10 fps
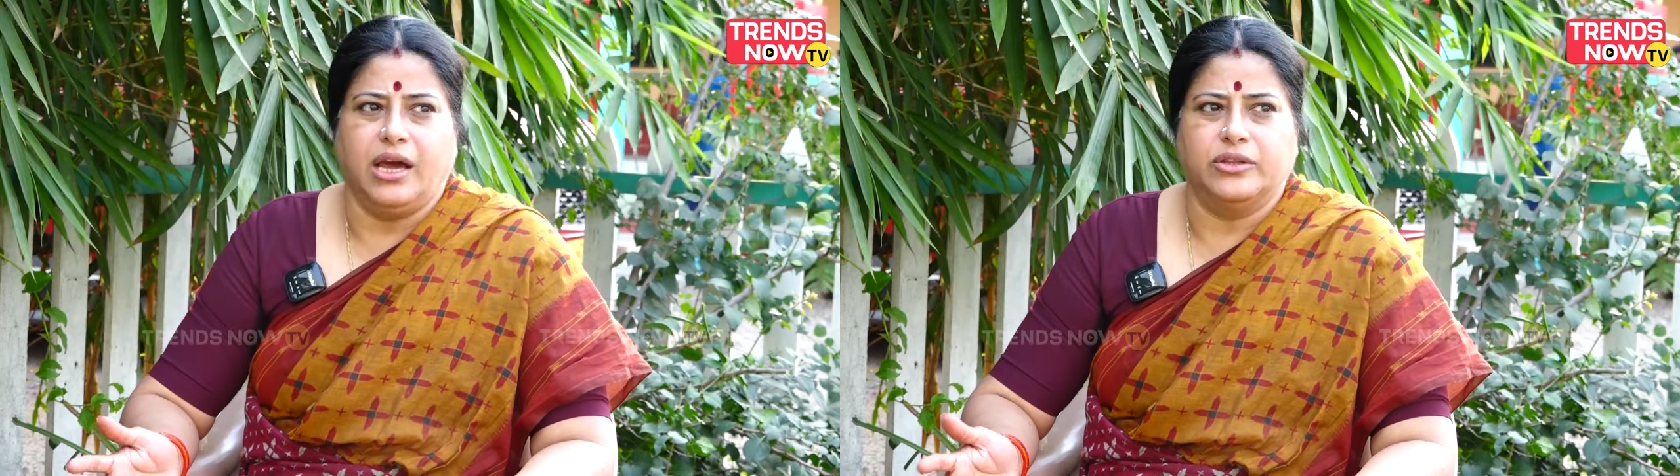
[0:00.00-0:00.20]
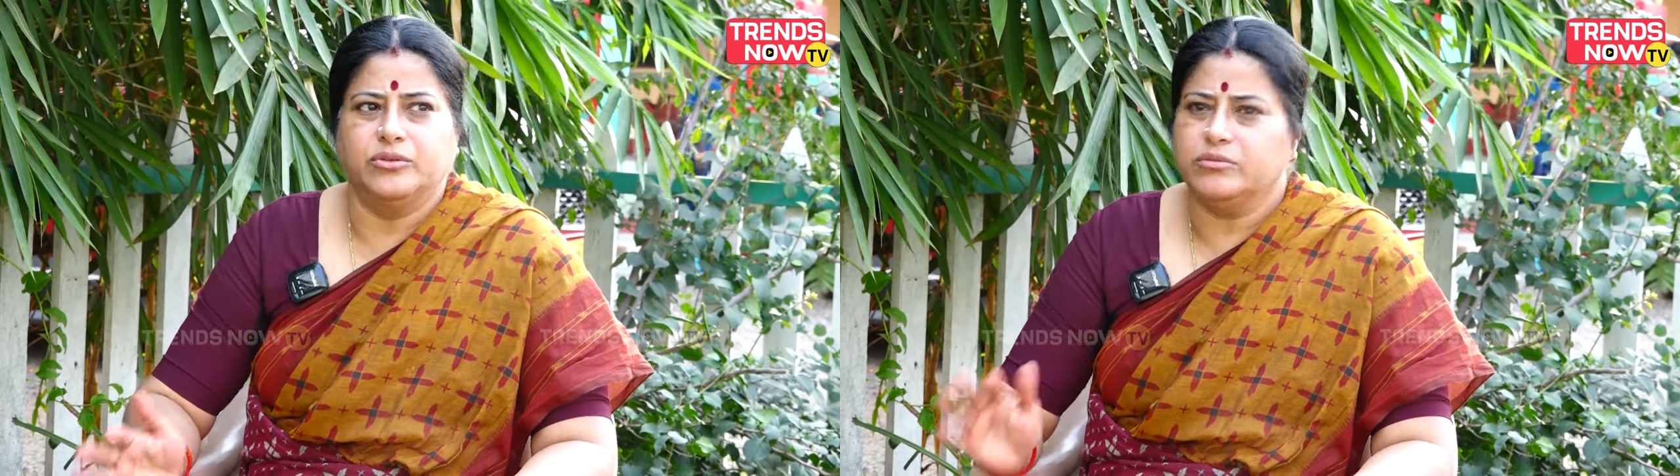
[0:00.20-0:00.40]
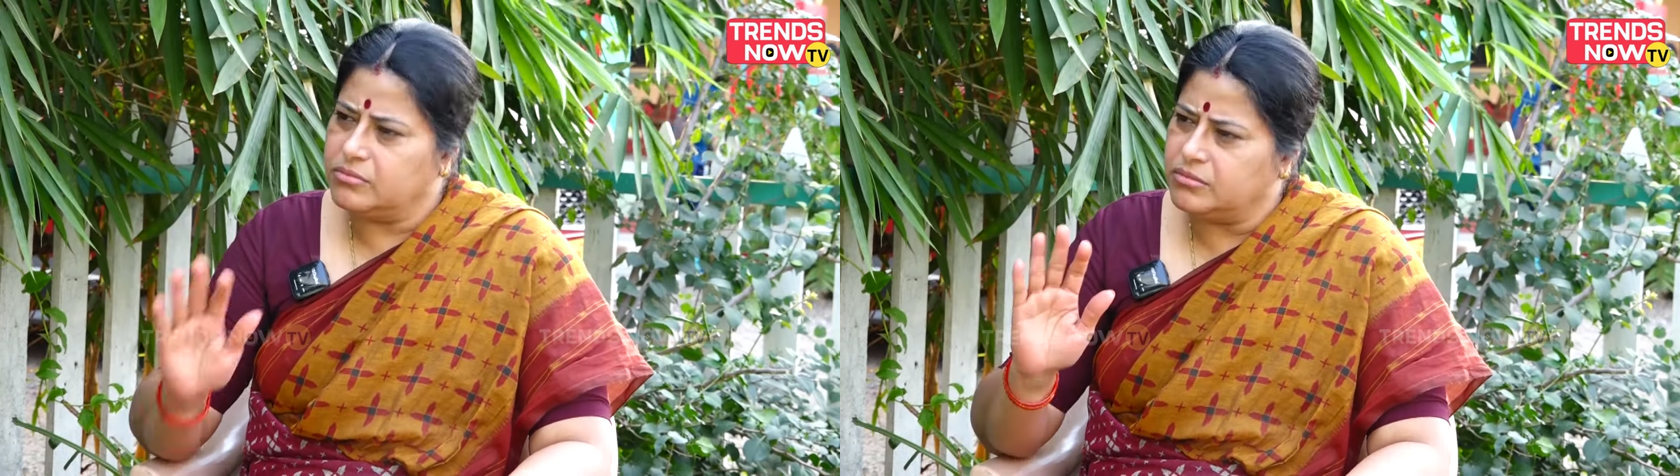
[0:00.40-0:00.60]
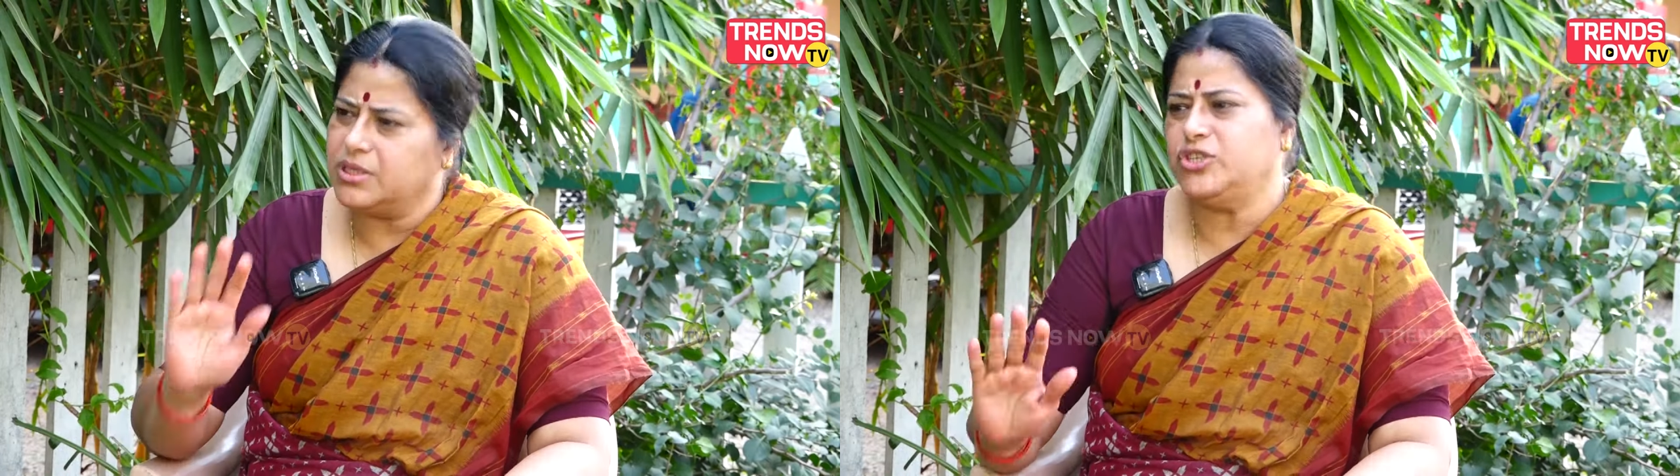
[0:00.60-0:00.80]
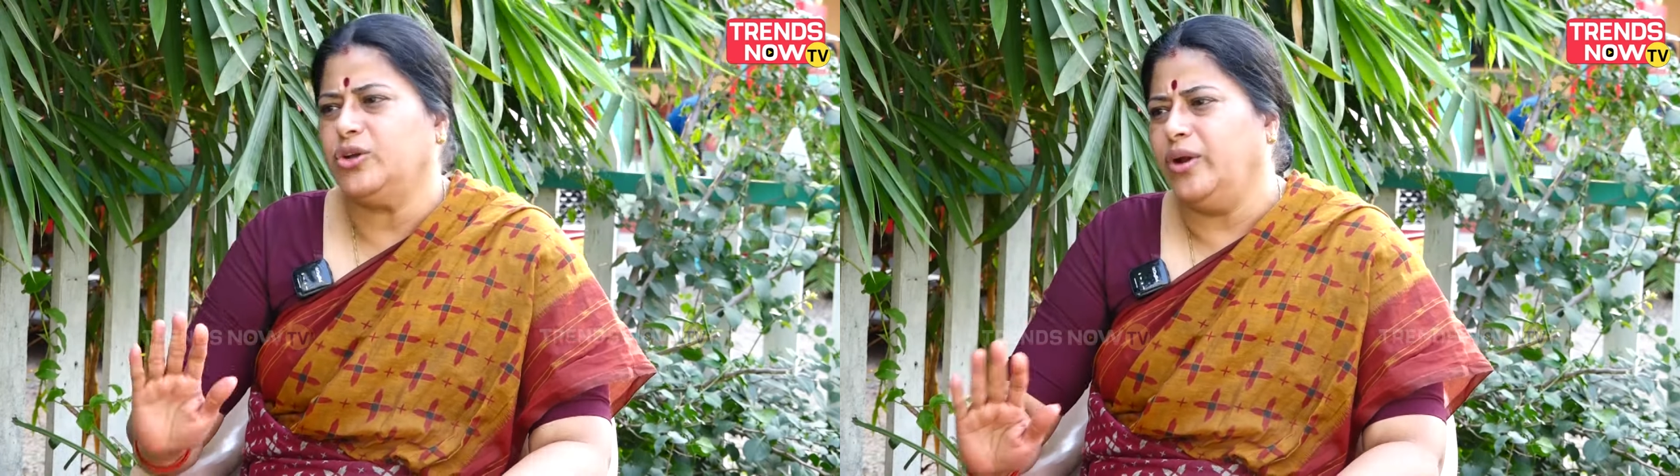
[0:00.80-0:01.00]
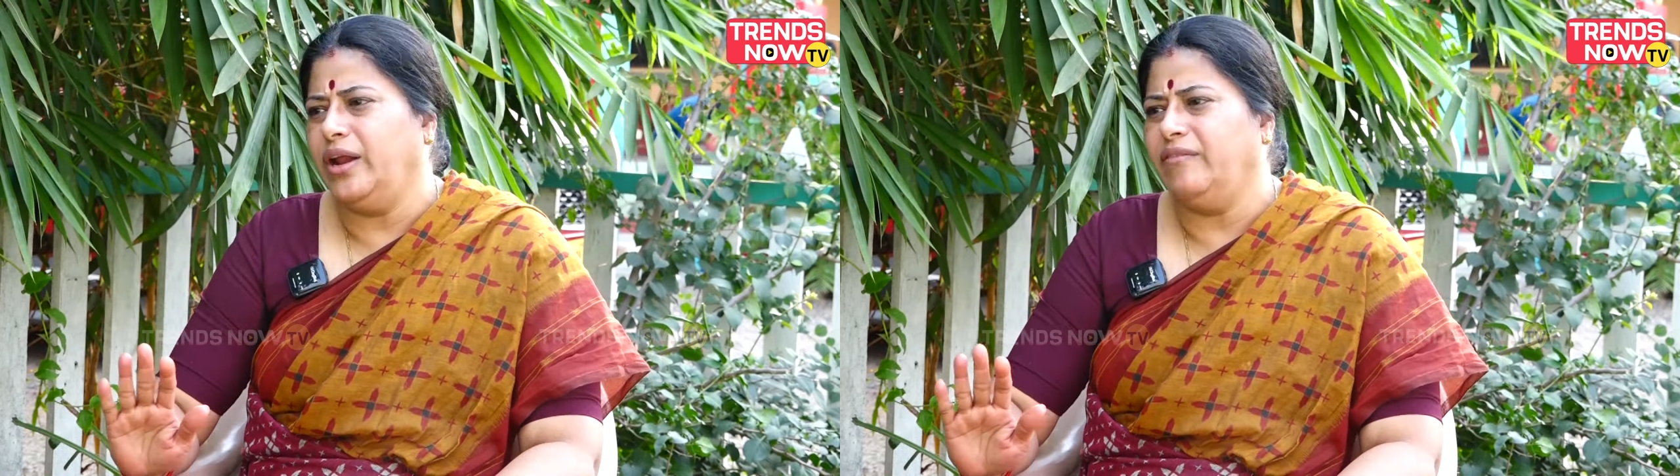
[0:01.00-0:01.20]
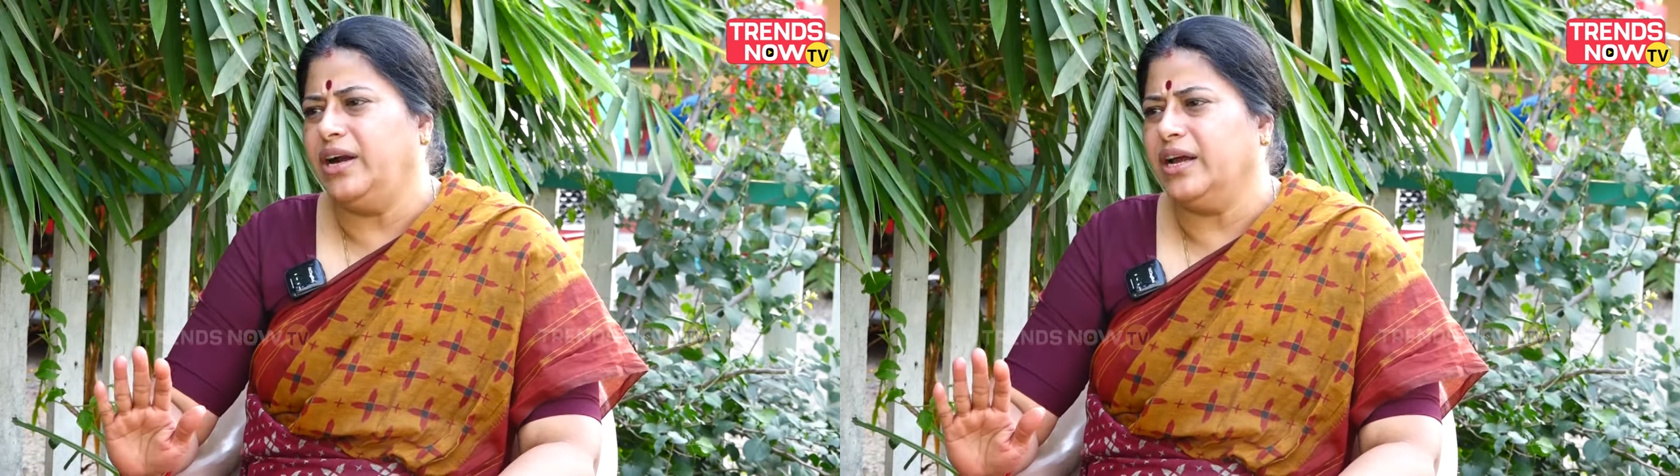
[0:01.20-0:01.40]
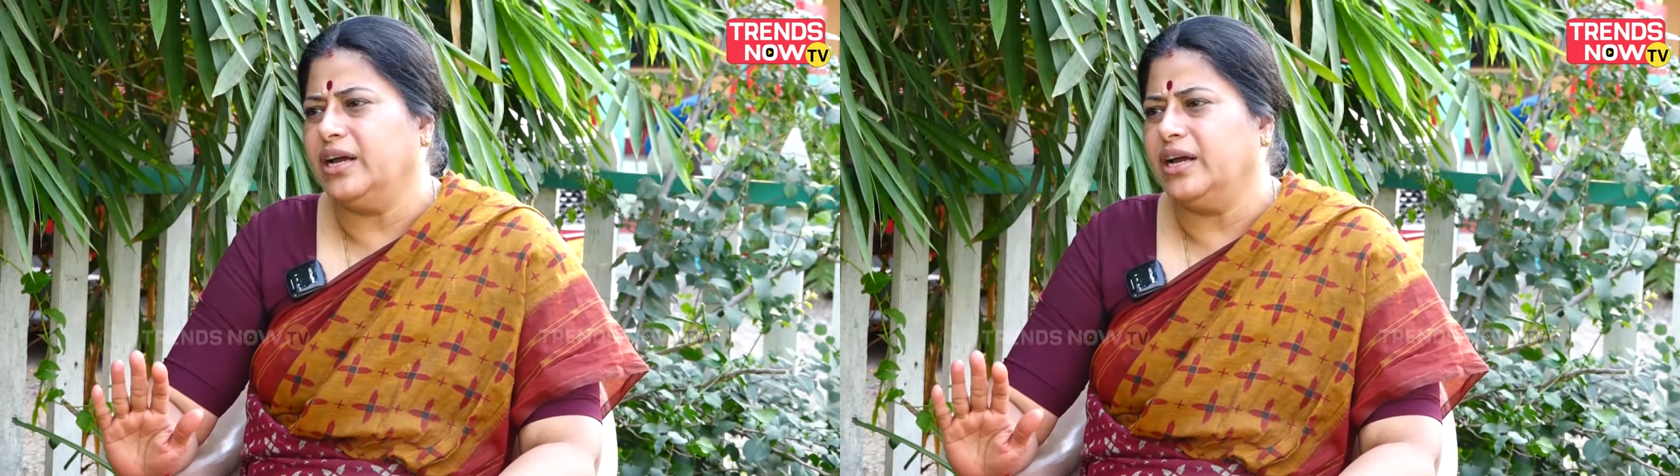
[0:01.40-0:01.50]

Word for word: కాదు మంచిగా ఉండేవాడు